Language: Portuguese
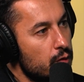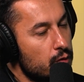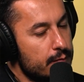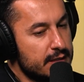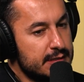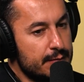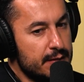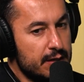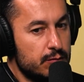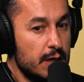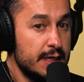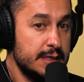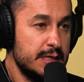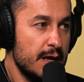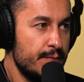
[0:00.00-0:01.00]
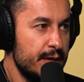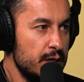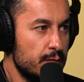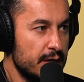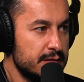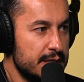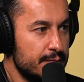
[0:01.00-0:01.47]
Uma semana, antes de abrir
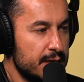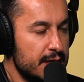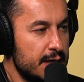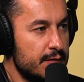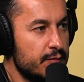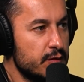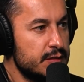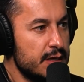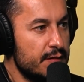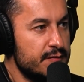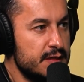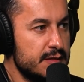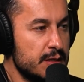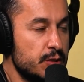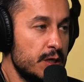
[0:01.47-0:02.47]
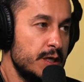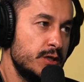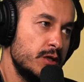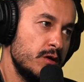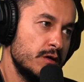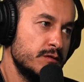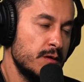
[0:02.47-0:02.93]
uma semana, você avisa a
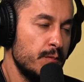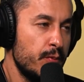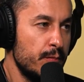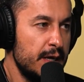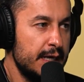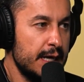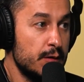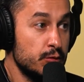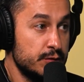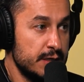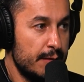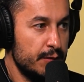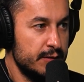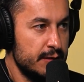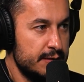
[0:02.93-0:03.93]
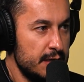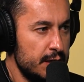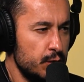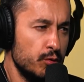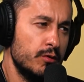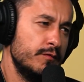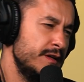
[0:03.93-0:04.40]
gente, nós vamos publicar no sábado
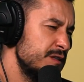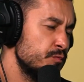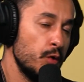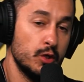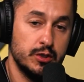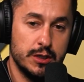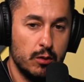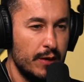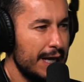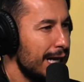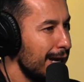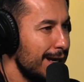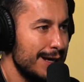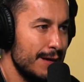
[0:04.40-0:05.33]
anterior. Explosão naquela